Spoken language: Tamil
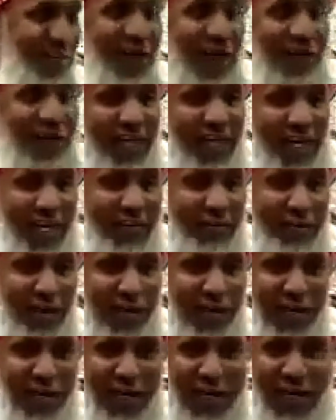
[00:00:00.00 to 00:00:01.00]
அந்த
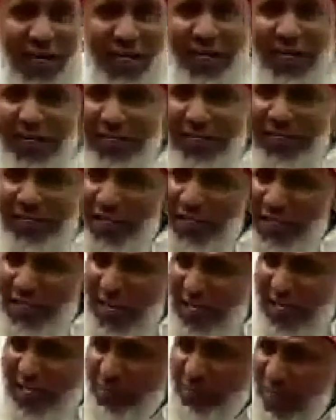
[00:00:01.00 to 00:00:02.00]
அடிப்படையில
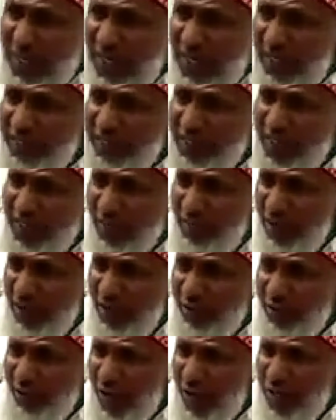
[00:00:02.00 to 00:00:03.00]
செய்தனா ஜிபரைல் அலி
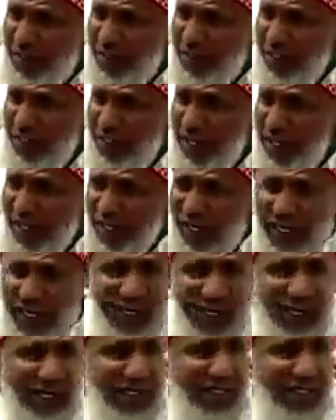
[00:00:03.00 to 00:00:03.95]
இஸ்லாமர்கள் துவா செய்கிறார்கள்